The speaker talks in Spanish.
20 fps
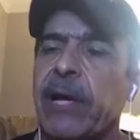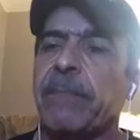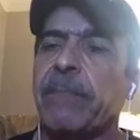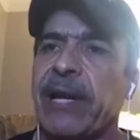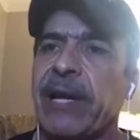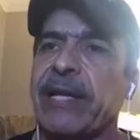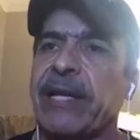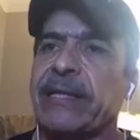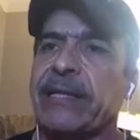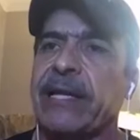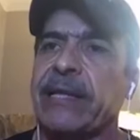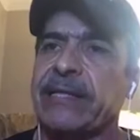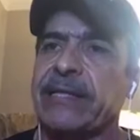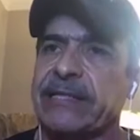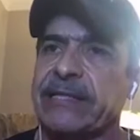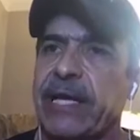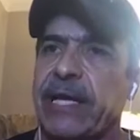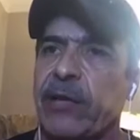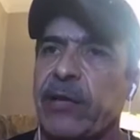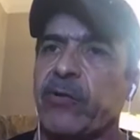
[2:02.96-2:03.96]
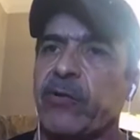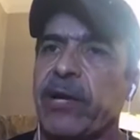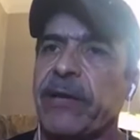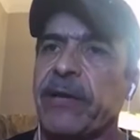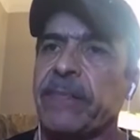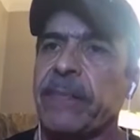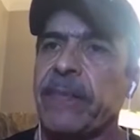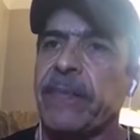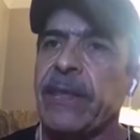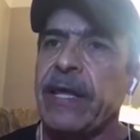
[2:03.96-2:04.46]
haber una planta
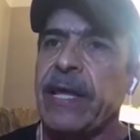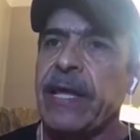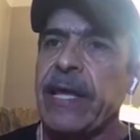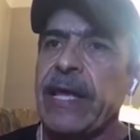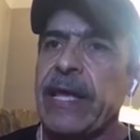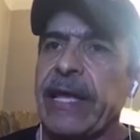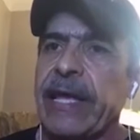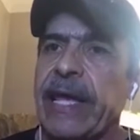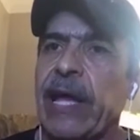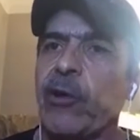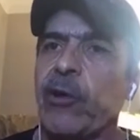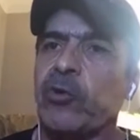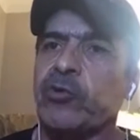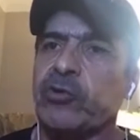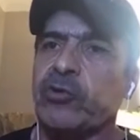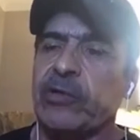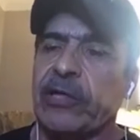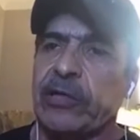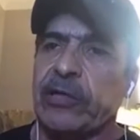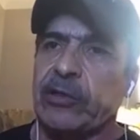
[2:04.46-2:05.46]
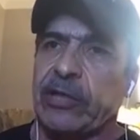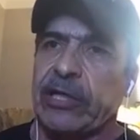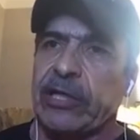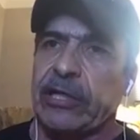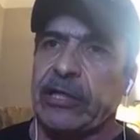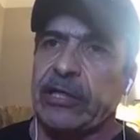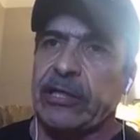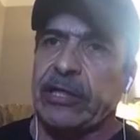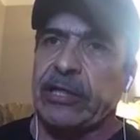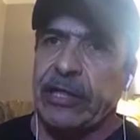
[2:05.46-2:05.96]
desaladora, que los,
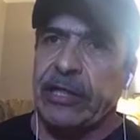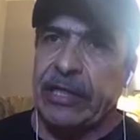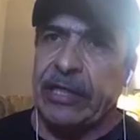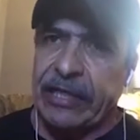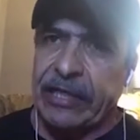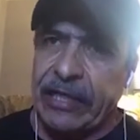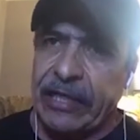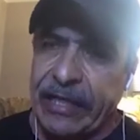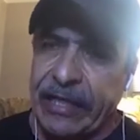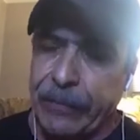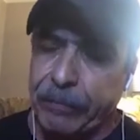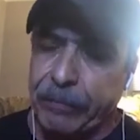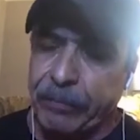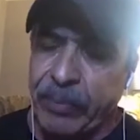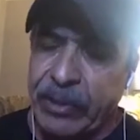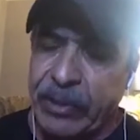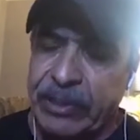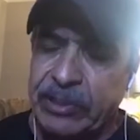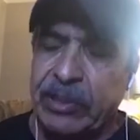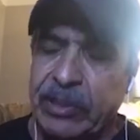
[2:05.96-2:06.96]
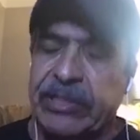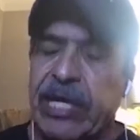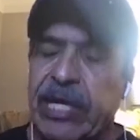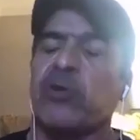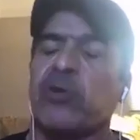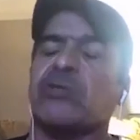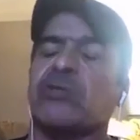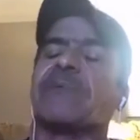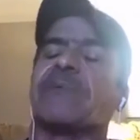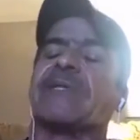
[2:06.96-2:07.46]
pues,
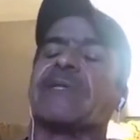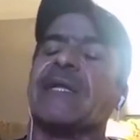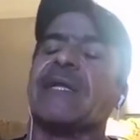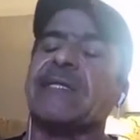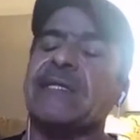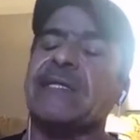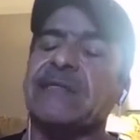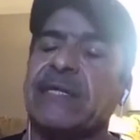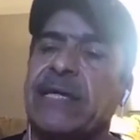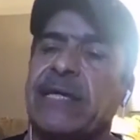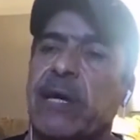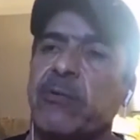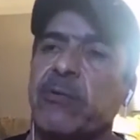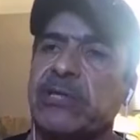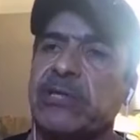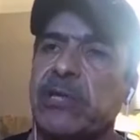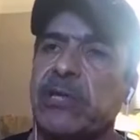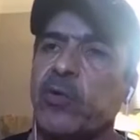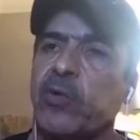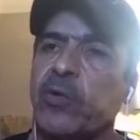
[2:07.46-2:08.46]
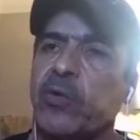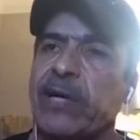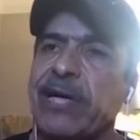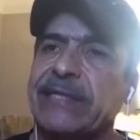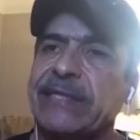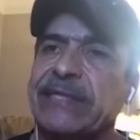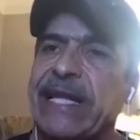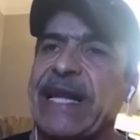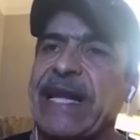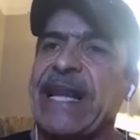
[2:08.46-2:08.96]
que los habitantes de Cabo San
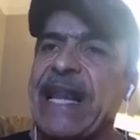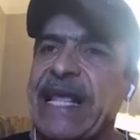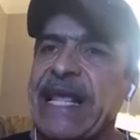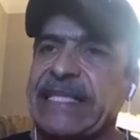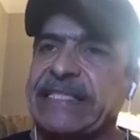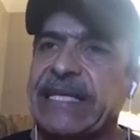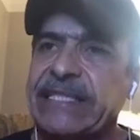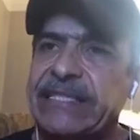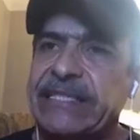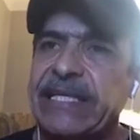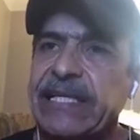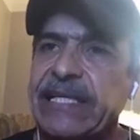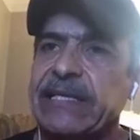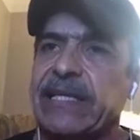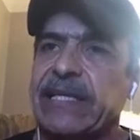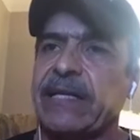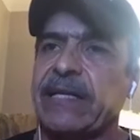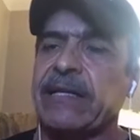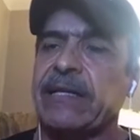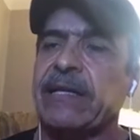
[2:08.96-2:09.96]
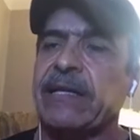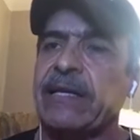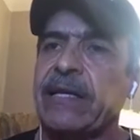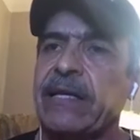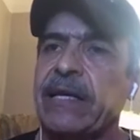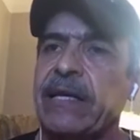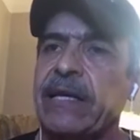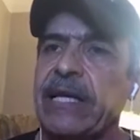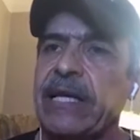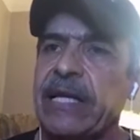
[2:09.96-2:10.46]
Lucas necesitan
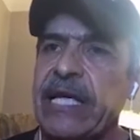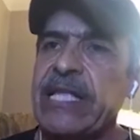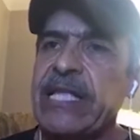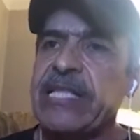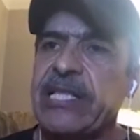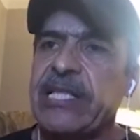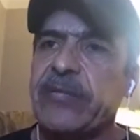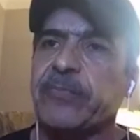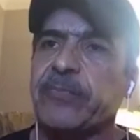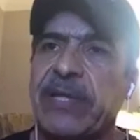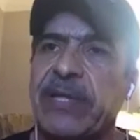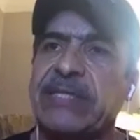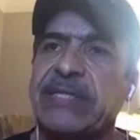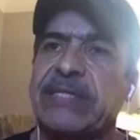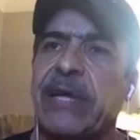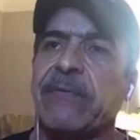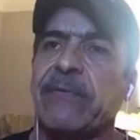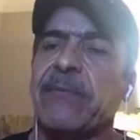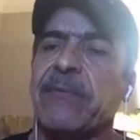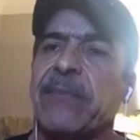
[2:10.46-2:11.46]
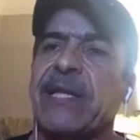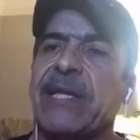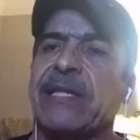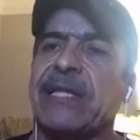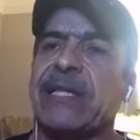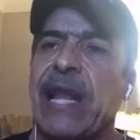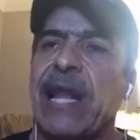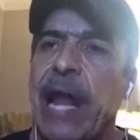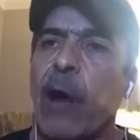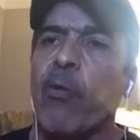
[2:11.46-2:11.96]

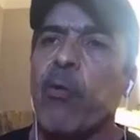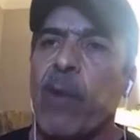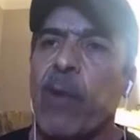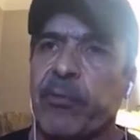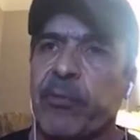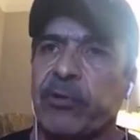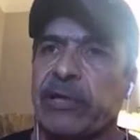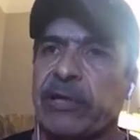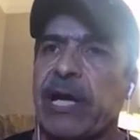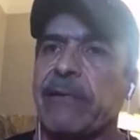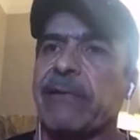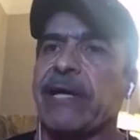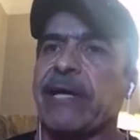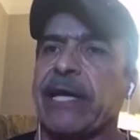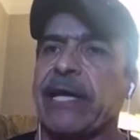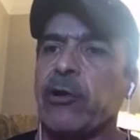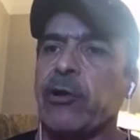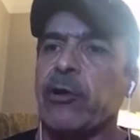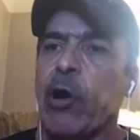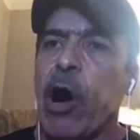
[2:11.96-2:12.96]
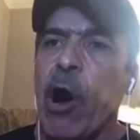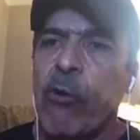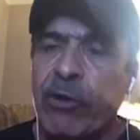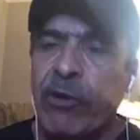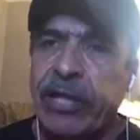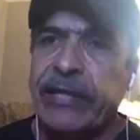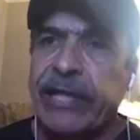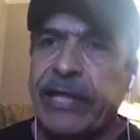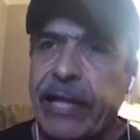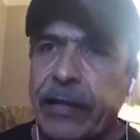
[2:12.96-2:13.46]
indispensablemente el agua potable que
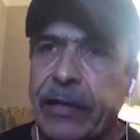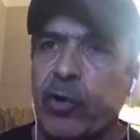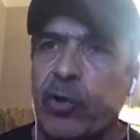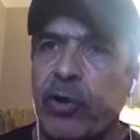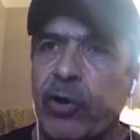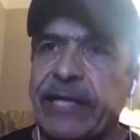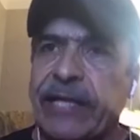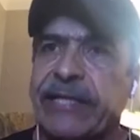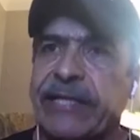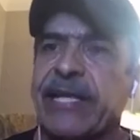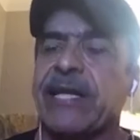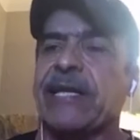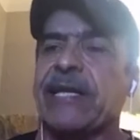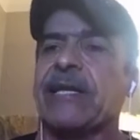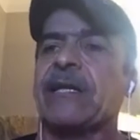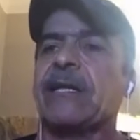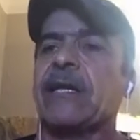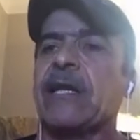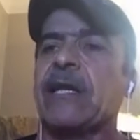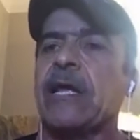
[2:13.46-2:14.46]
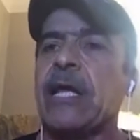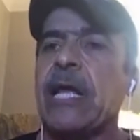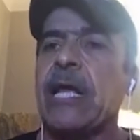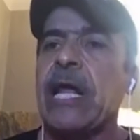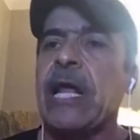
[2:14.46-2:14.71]
ahorita no la tienen.